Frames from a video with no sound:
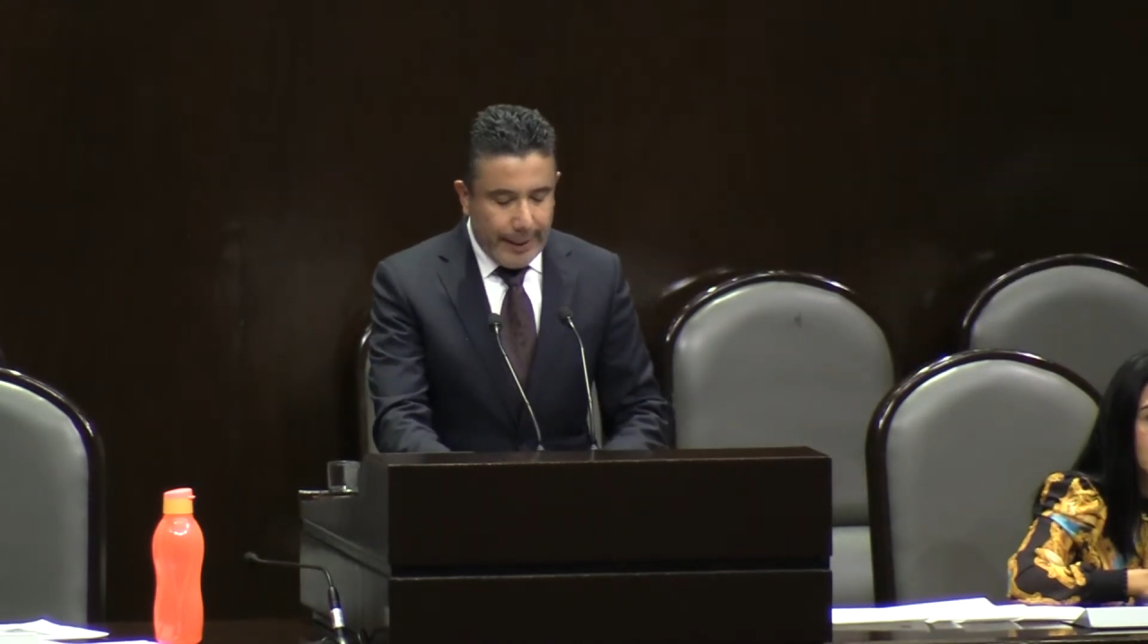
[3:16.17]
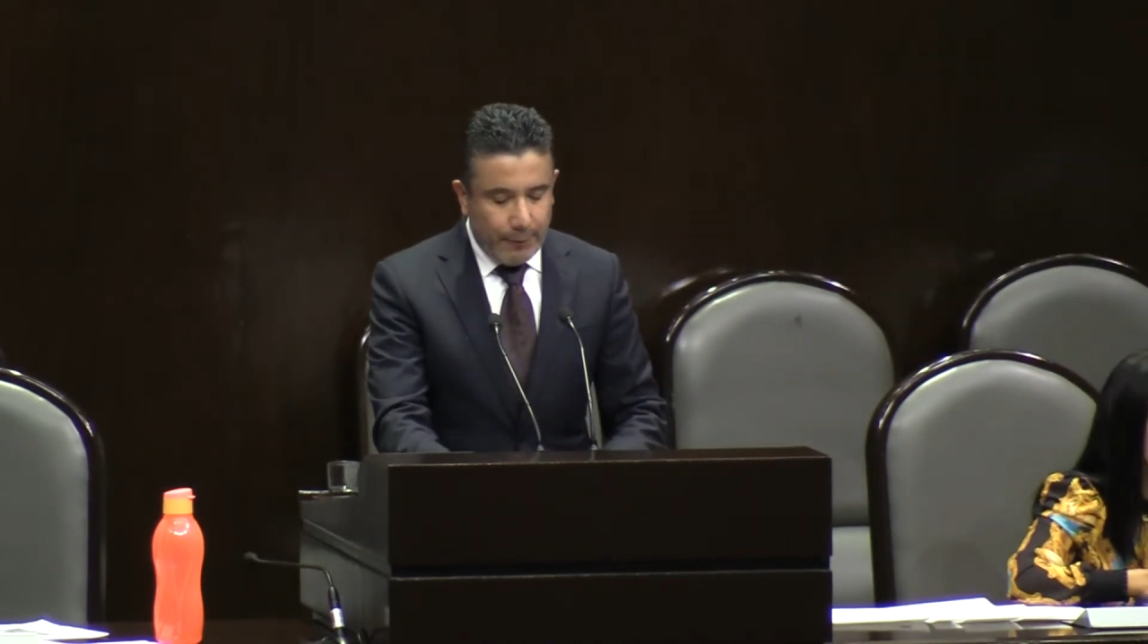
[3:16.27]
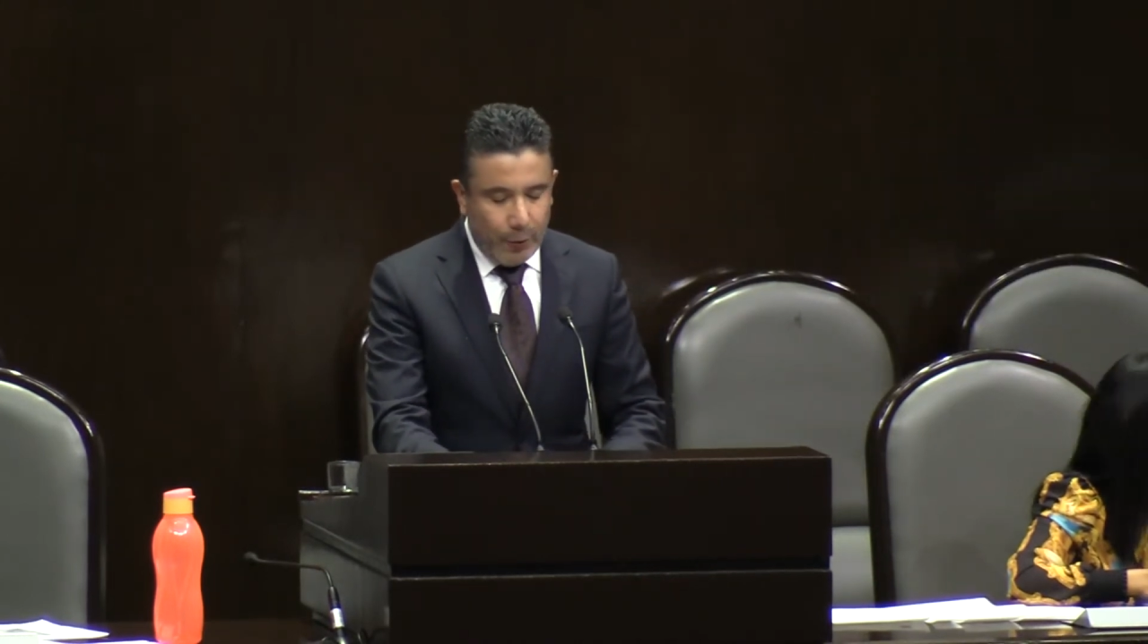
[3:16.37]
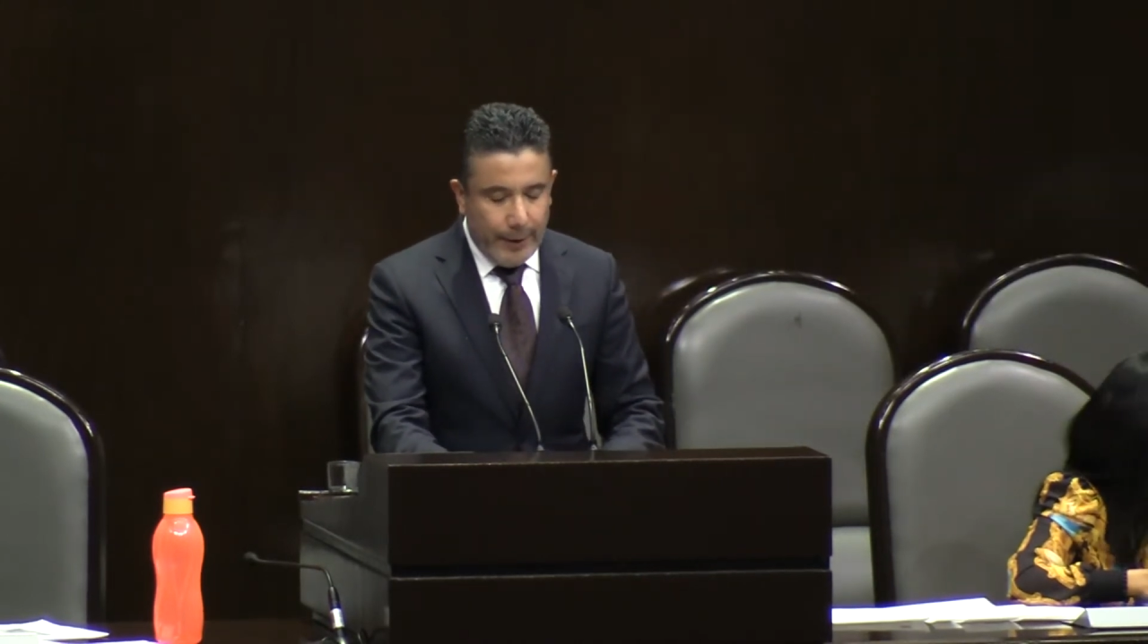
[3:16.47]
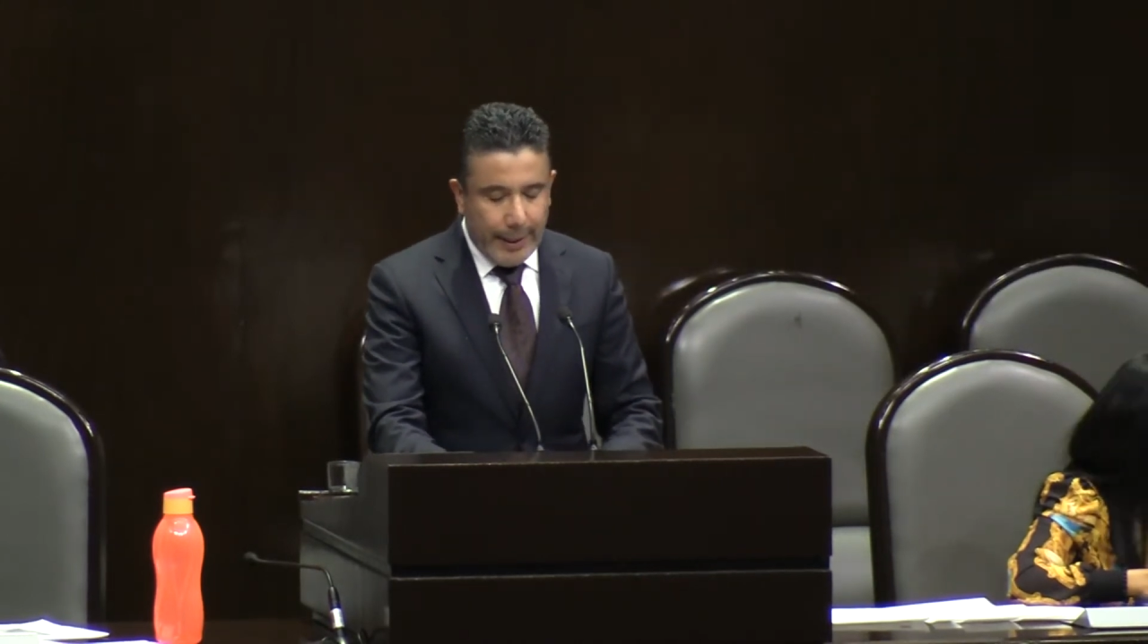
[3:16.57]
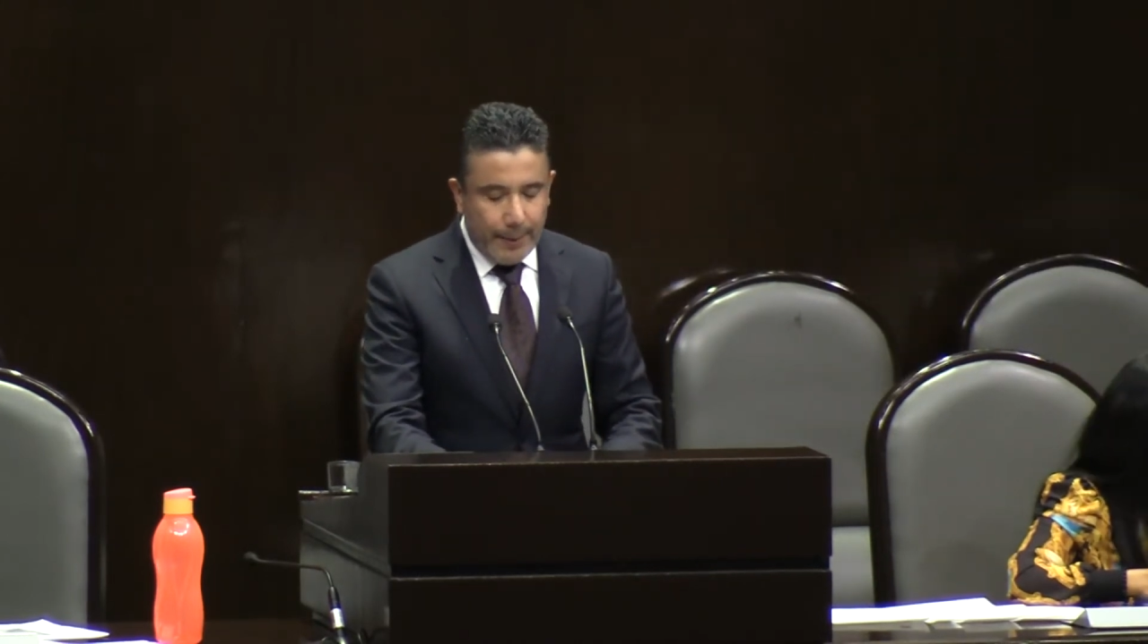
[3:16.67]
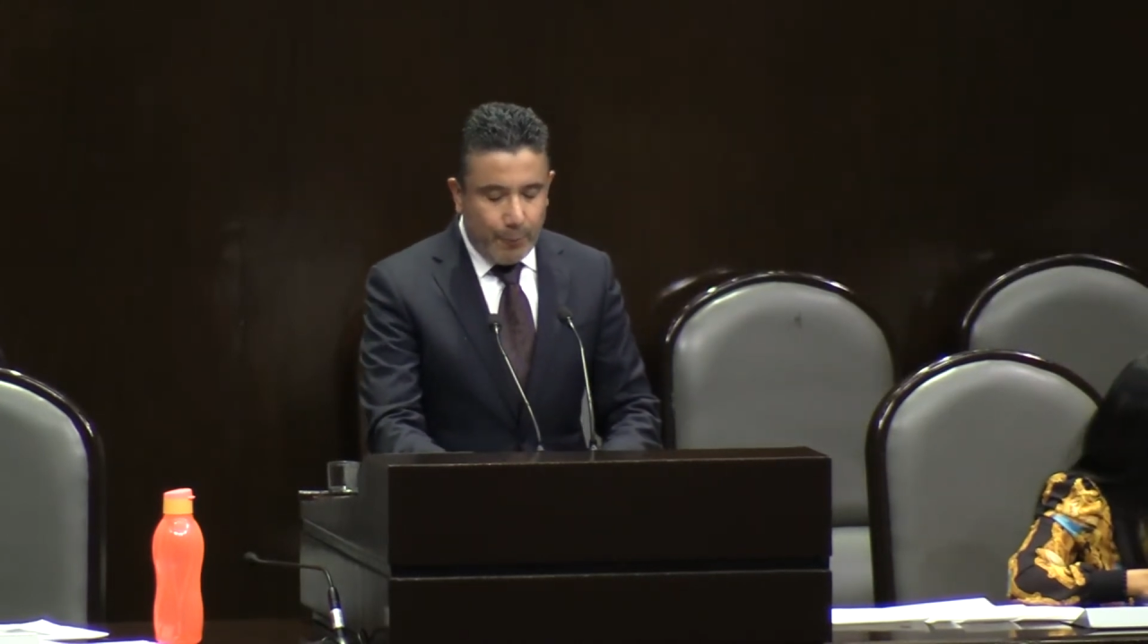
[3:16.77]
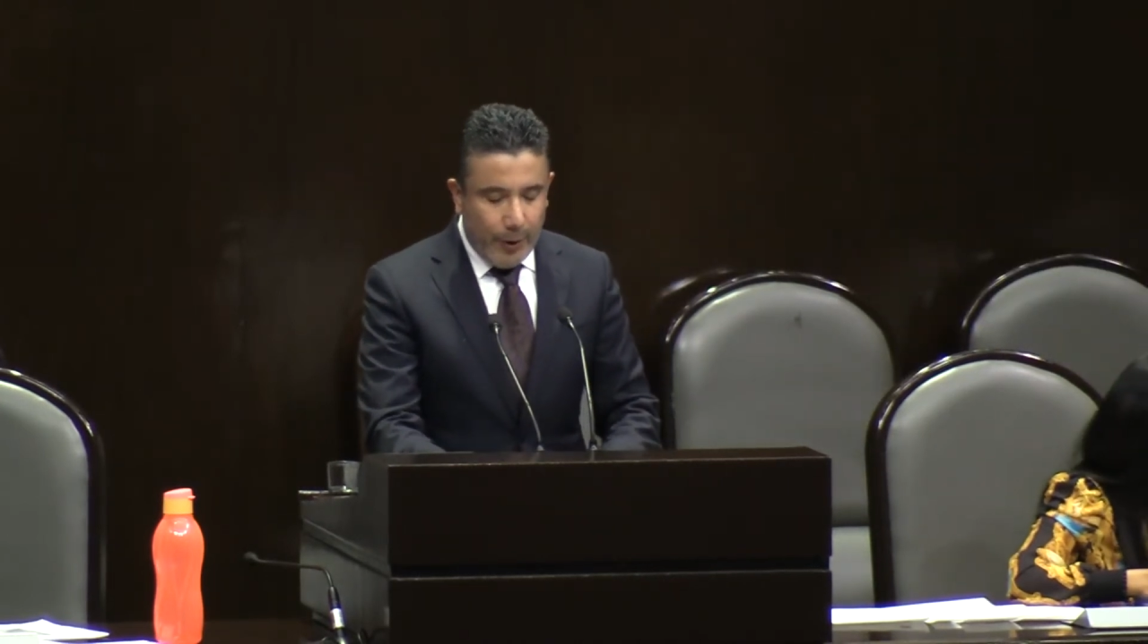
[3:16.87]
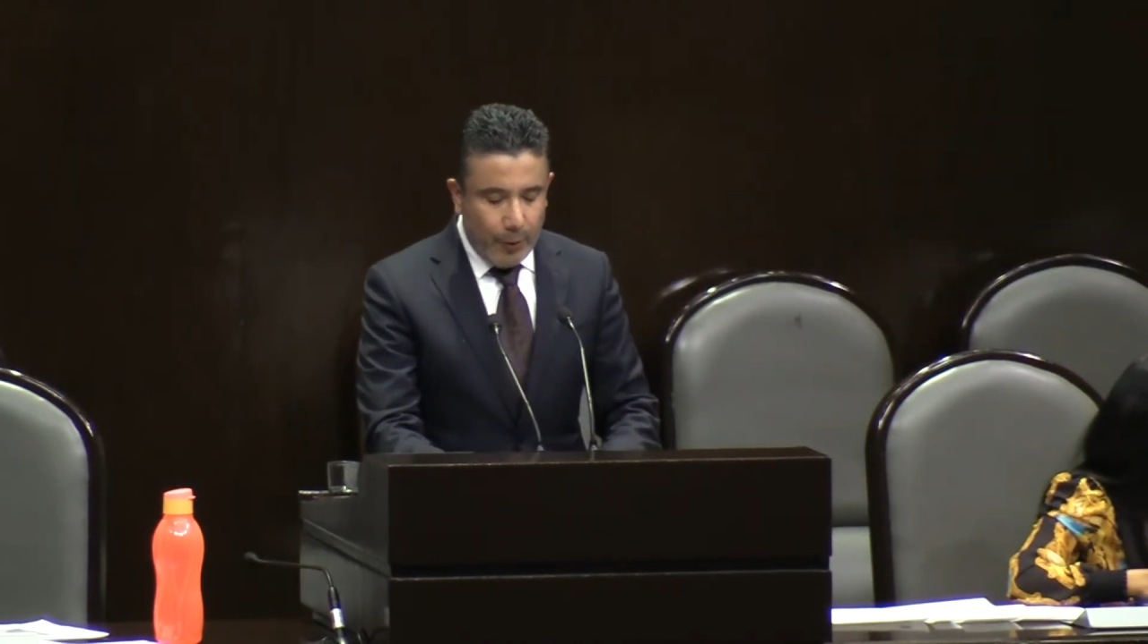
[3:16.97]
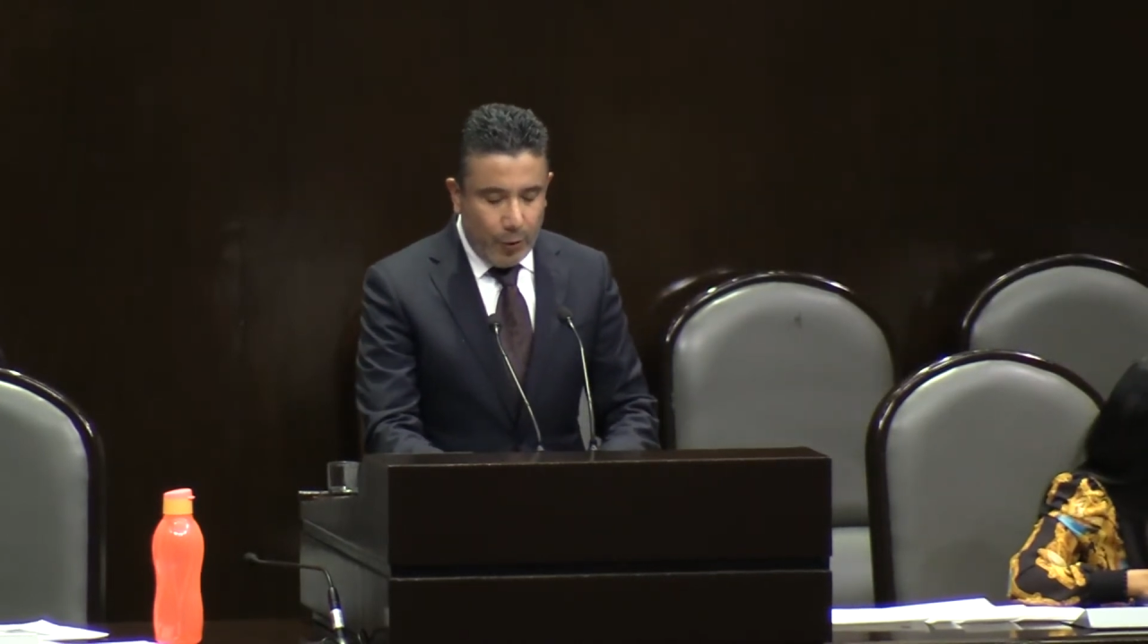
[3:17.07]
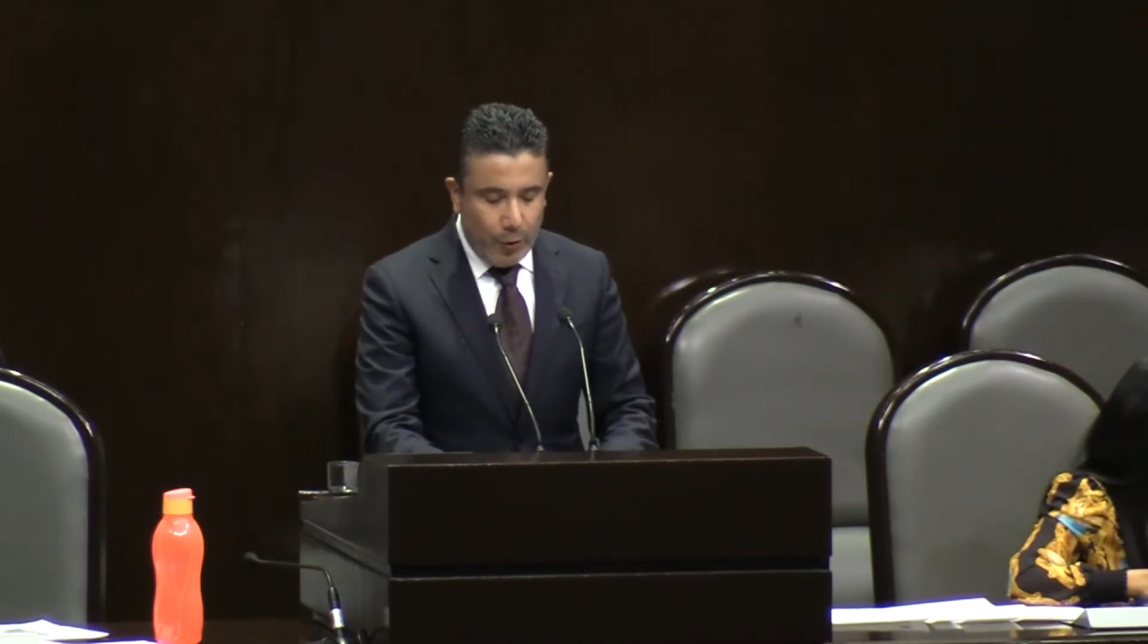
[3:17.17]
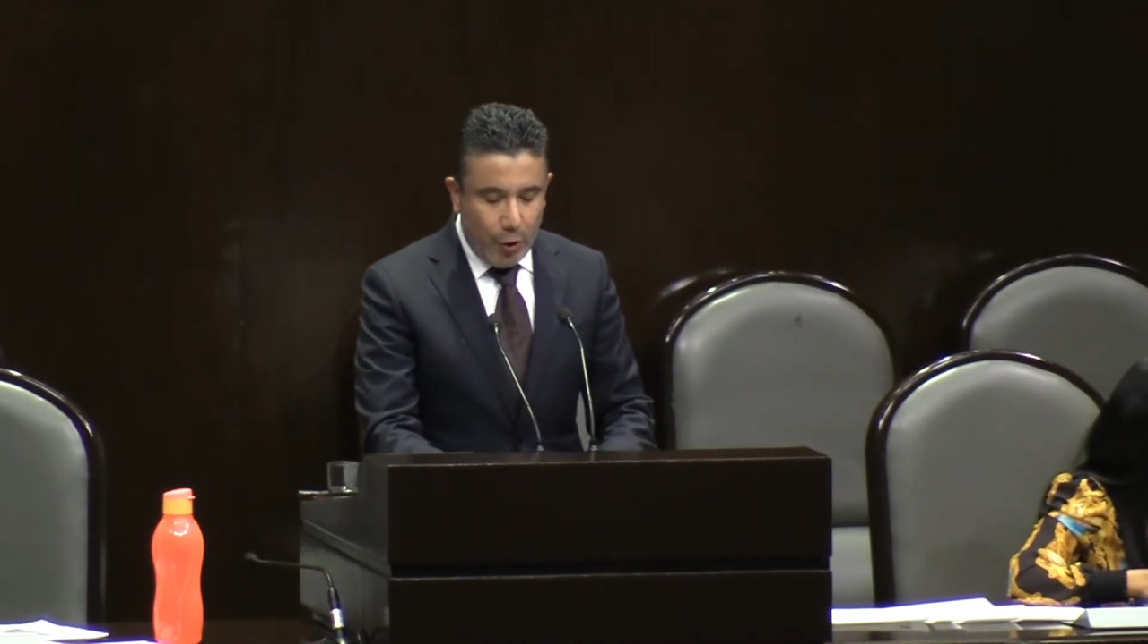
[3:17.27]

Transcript: devolver al pueblo